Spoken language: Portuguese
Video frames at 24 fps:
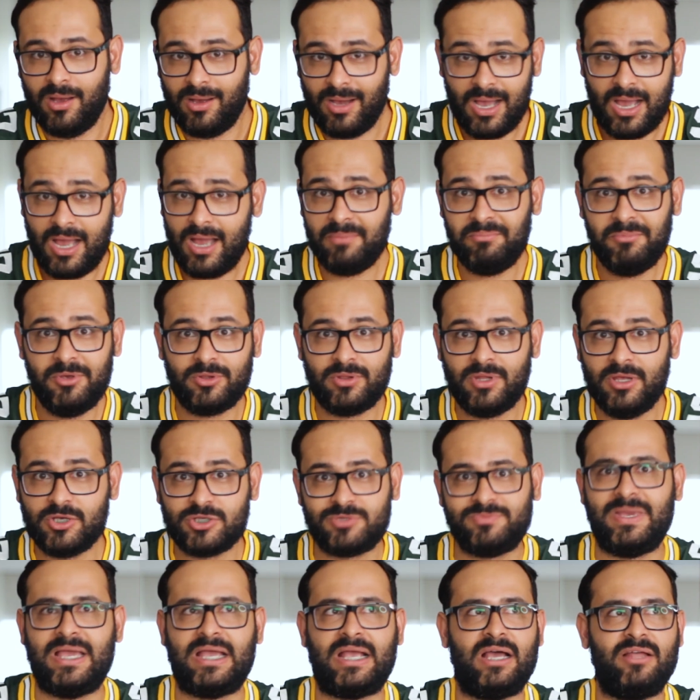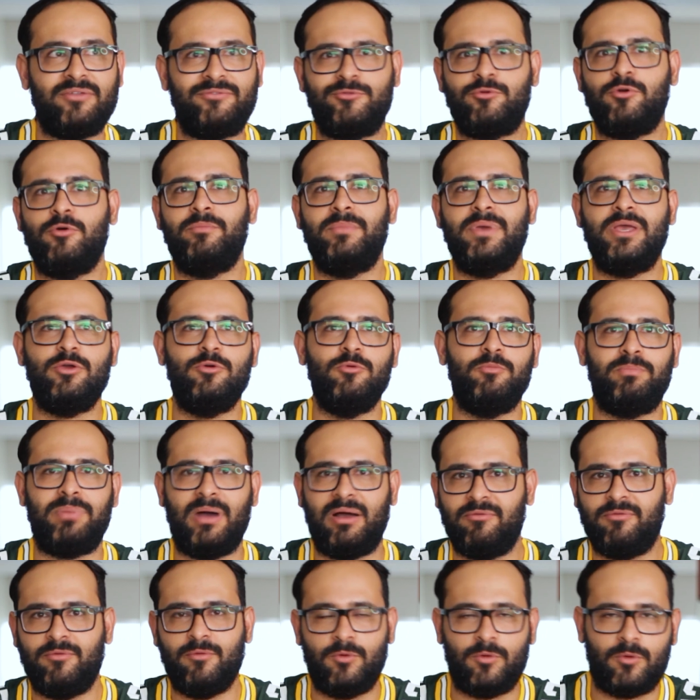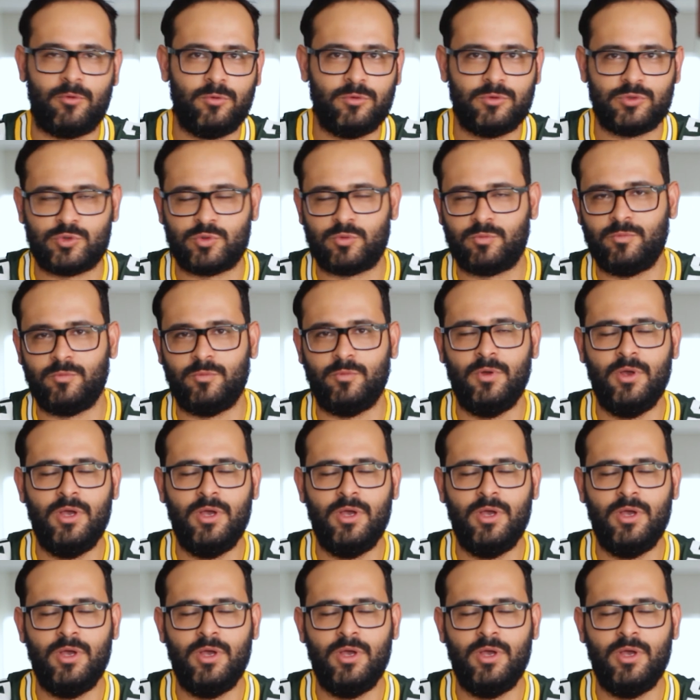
ah, meu Deus, o mercado ficou meio pavoroso com,